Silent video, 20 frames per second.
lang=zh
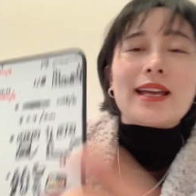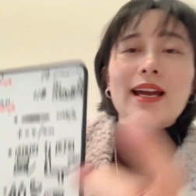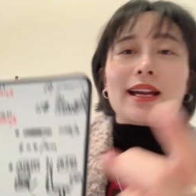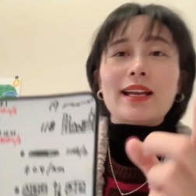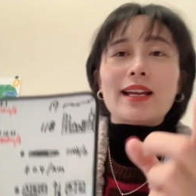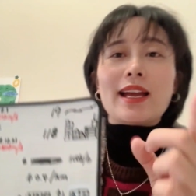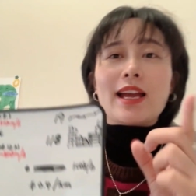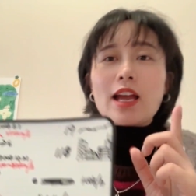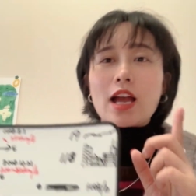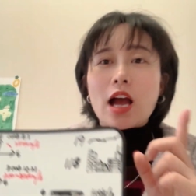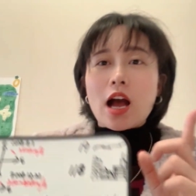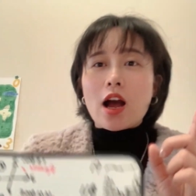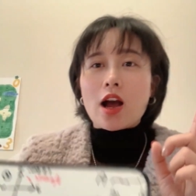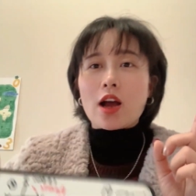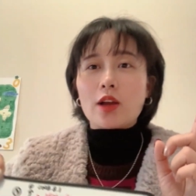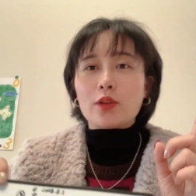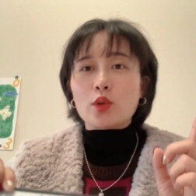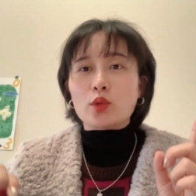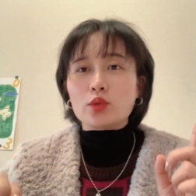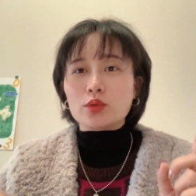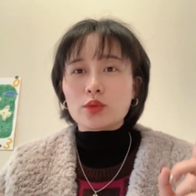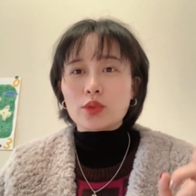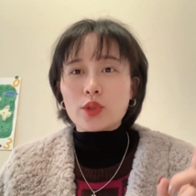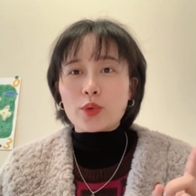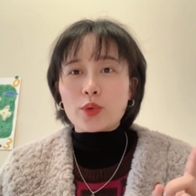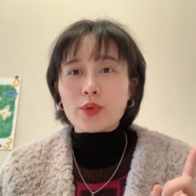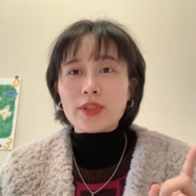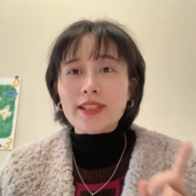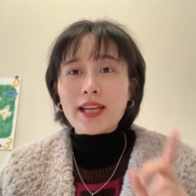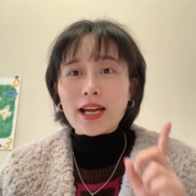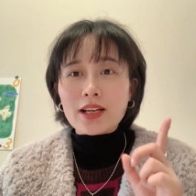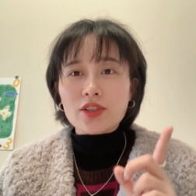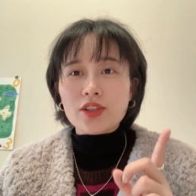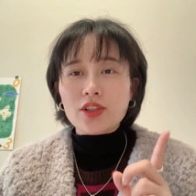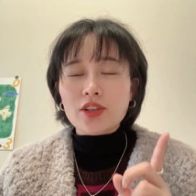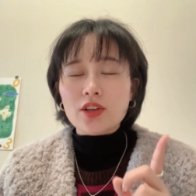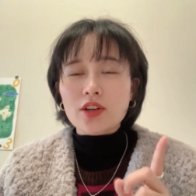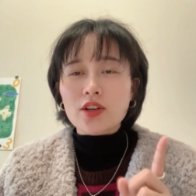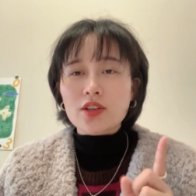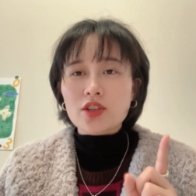大概啊，有有一趟
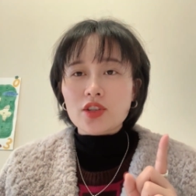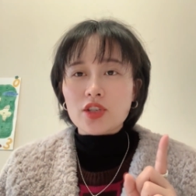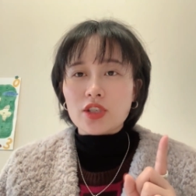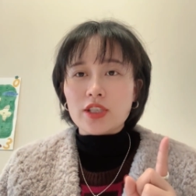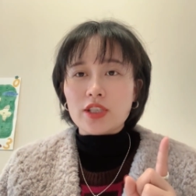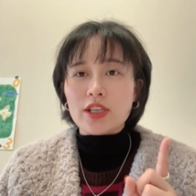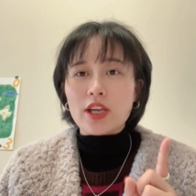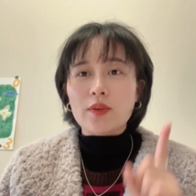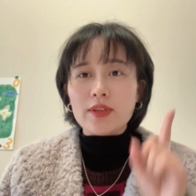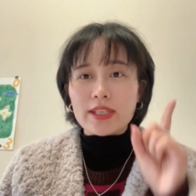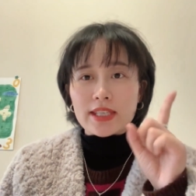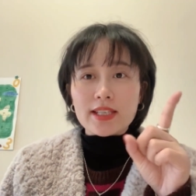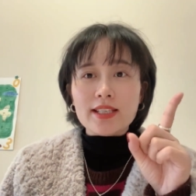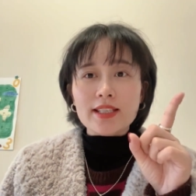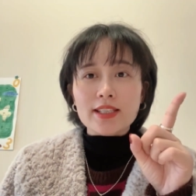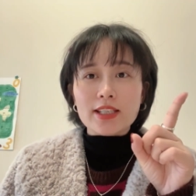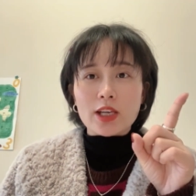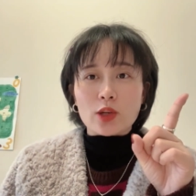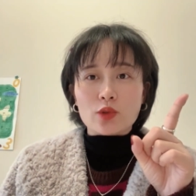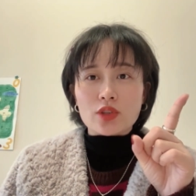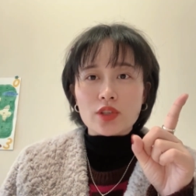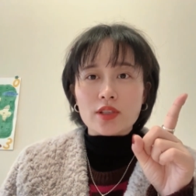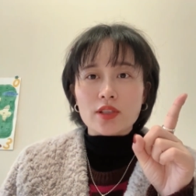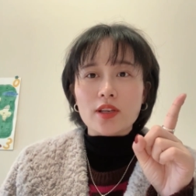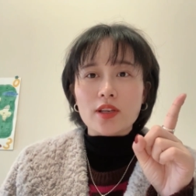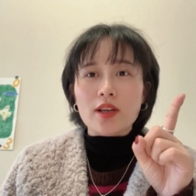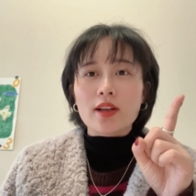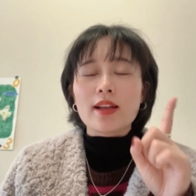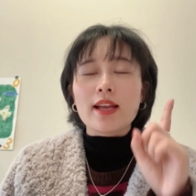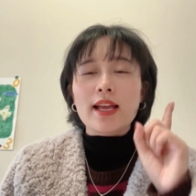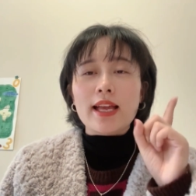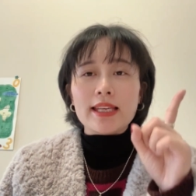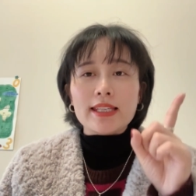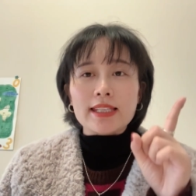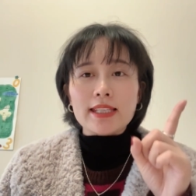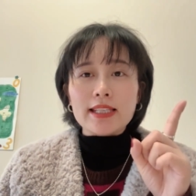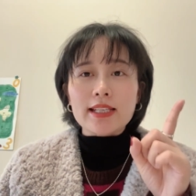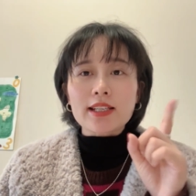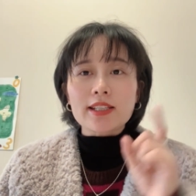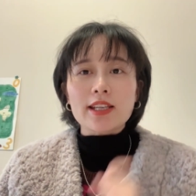车只要一个小时，
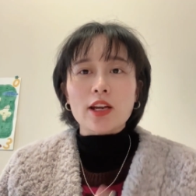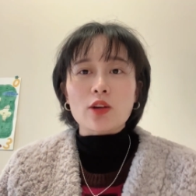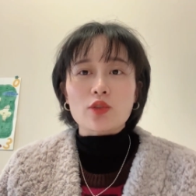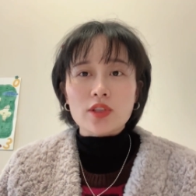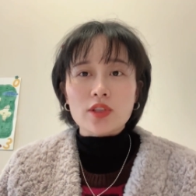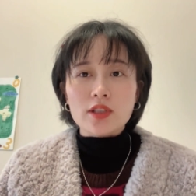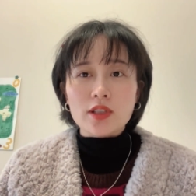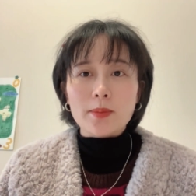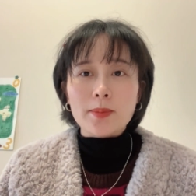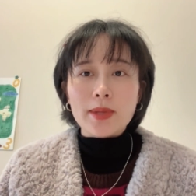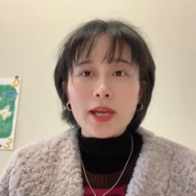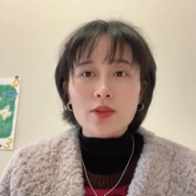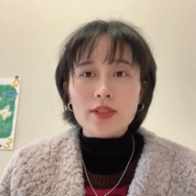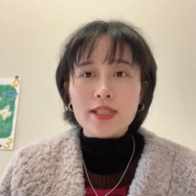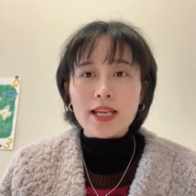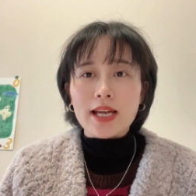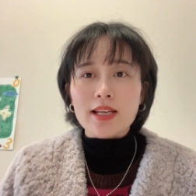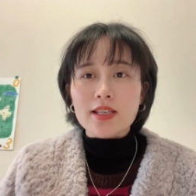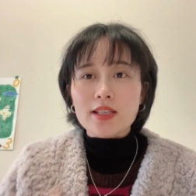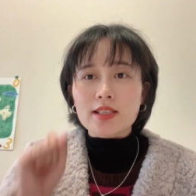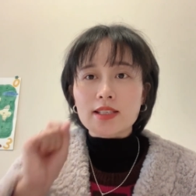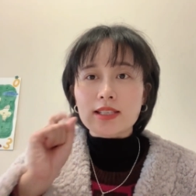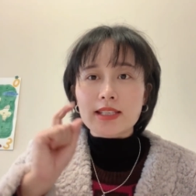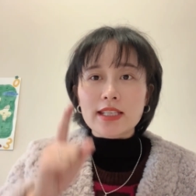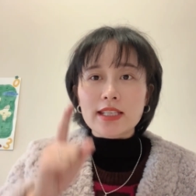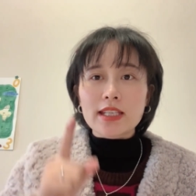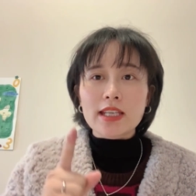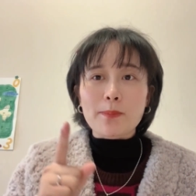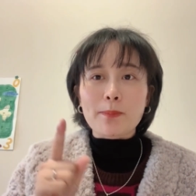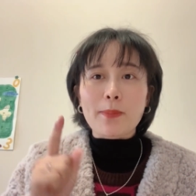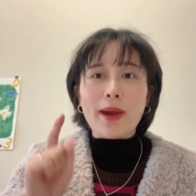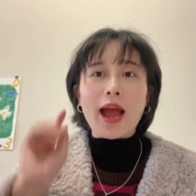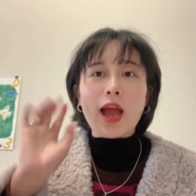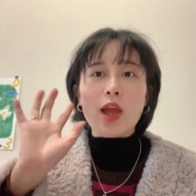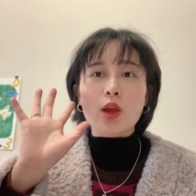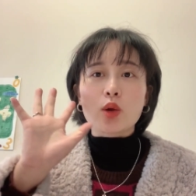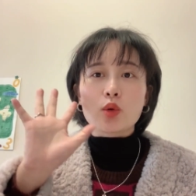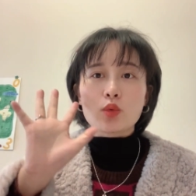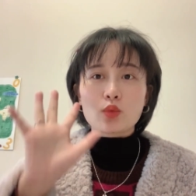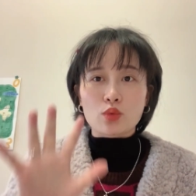一个小时的票价是一
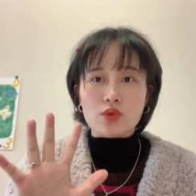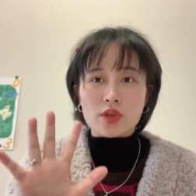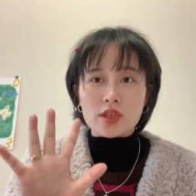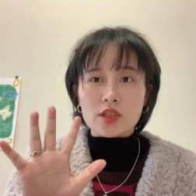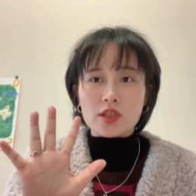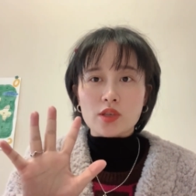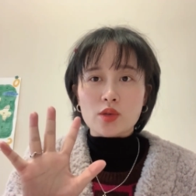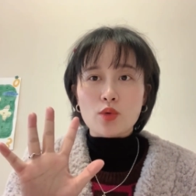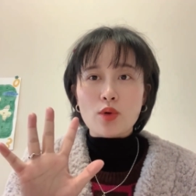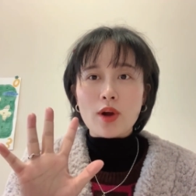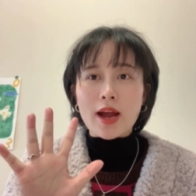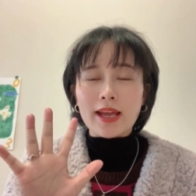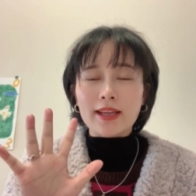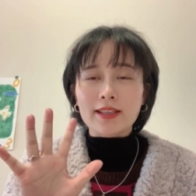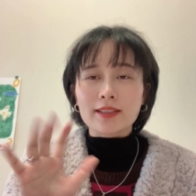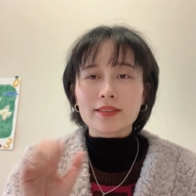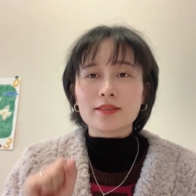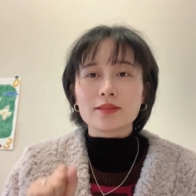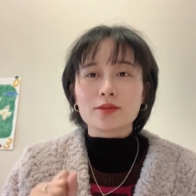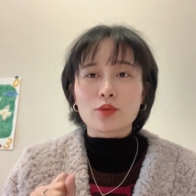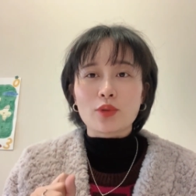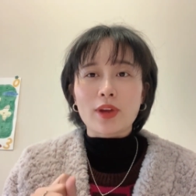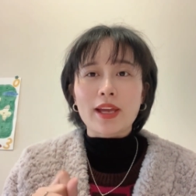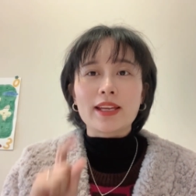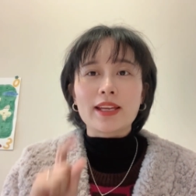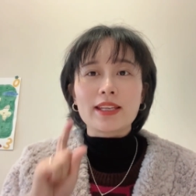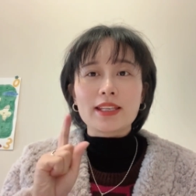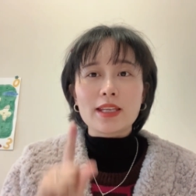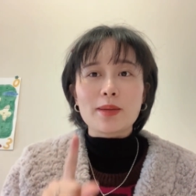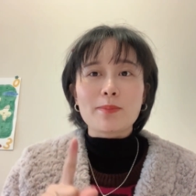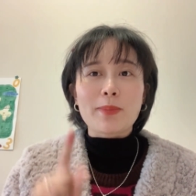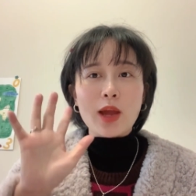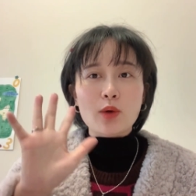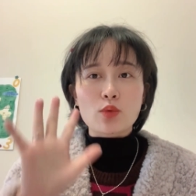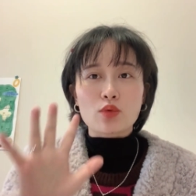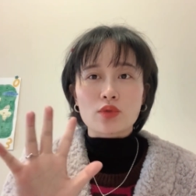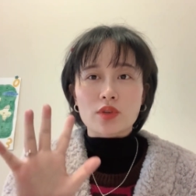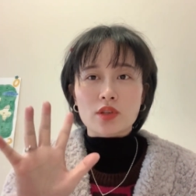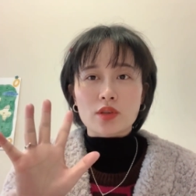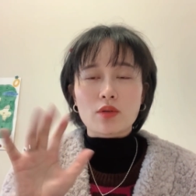百五十块，对，一百
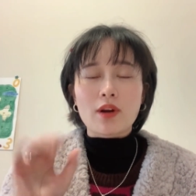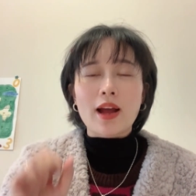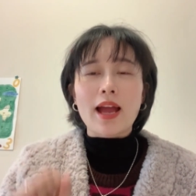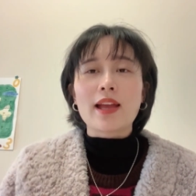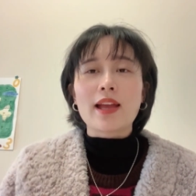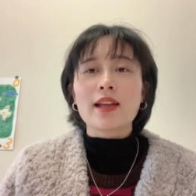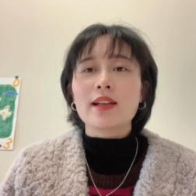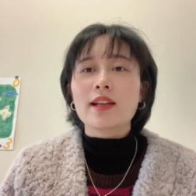五十块。